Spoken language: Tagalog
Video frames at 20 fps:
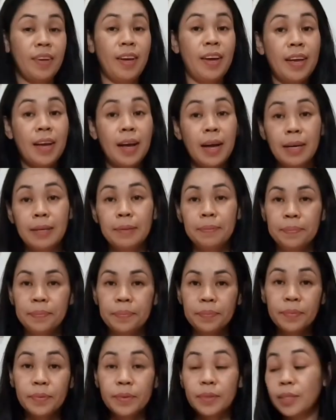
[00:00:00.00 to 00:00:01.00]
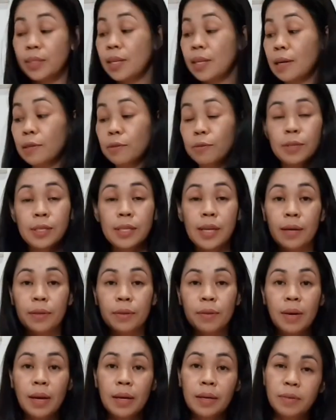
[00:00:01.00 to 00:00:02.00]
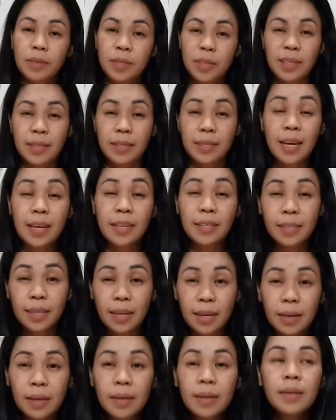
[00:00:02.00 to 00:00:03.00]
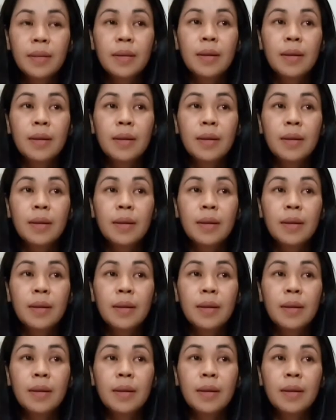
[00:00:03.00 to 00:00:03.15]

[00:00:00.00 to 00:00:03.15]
Kaya saktong-sakto lang yung size niya.